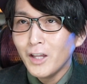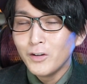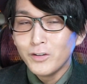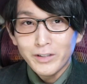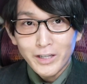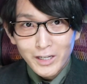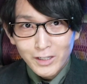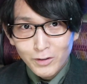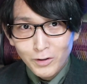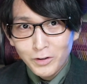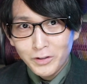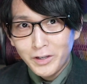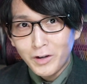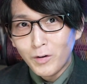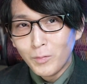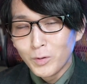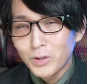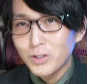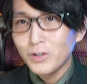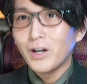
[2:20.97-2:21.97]
内容をね、
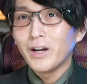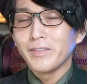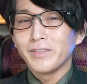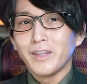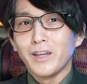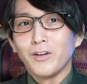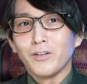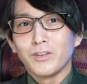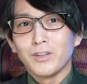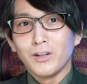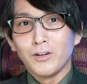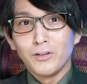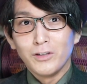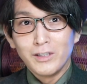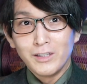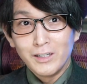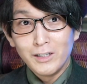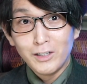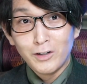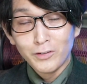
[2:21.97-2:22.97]
面白かったよっていう風
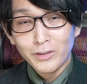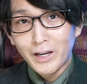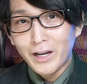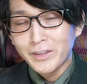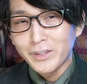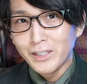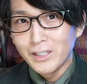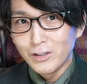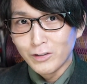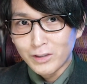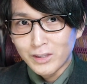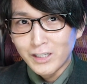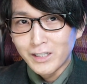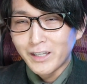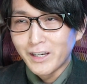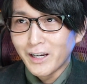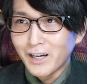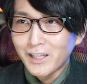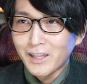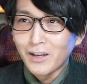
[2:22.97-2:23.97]
にいろんな方に言ってい
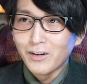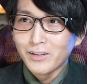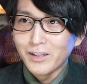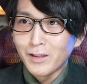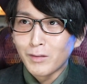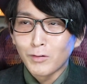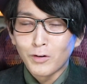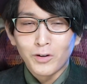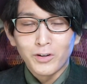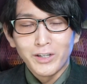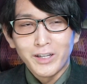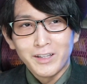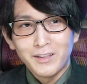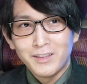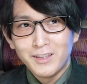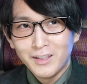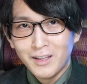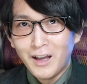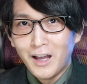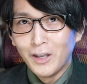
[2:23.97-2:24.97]
ただけたので、すごくね
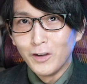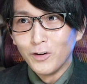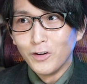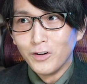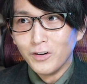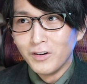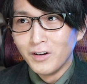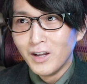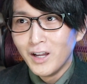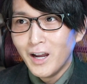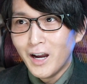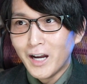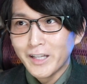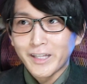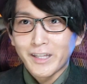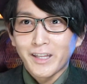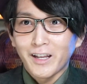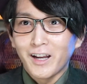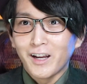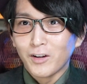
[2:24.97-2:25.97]
温
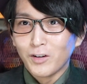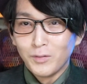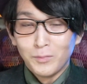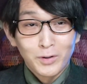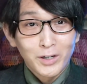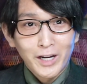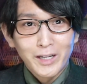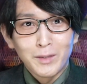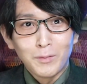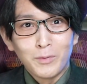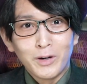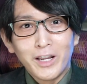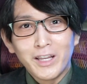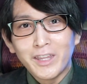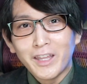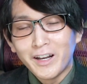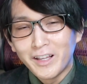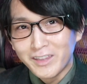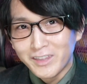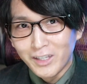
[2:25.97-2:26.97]
かく迎えてもらえ
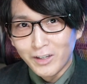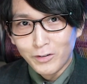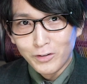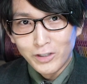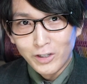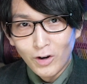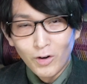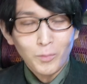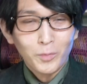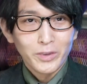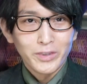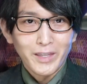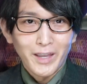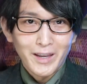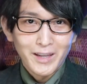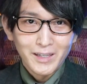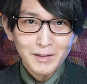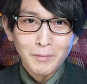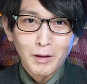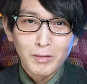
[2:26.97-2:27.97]
たなっていう風に思っ
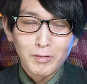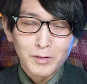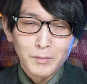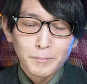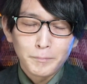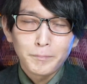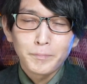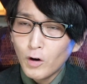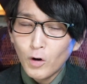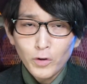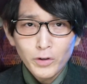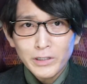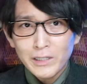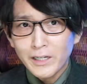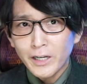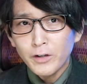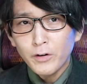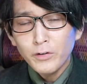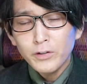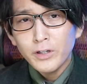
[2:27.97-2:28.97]
ています。この
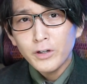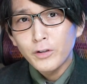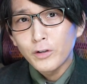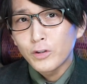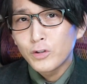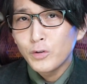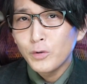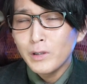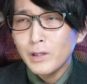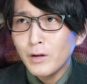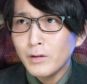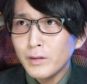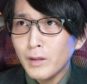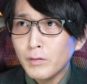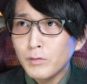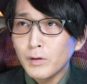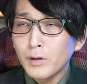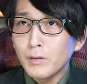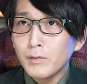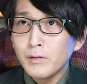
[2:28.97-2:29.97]
機械翻訳の
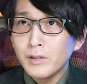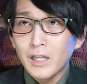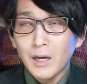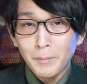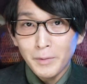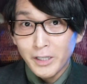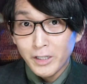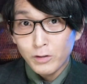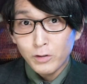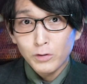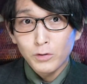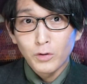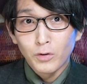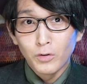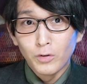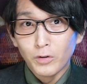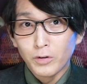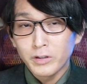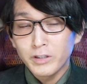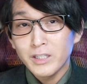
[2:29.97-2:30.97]
チューリングテストについては、まだちょっと
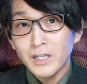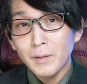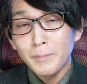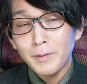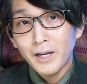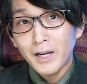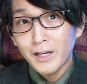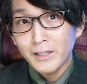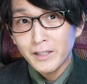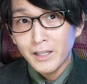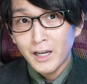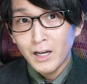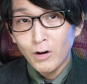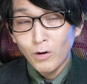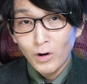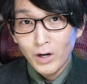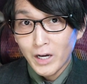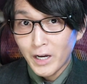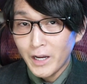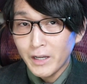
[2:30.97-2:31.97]
こう調べ方
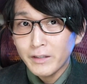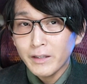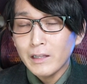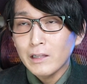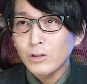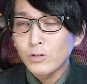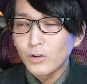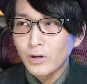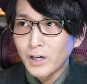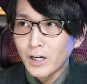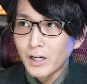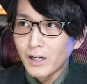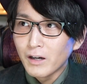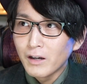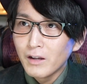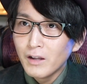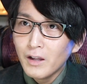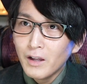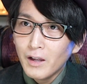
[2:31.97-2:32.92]
を変えたりとか、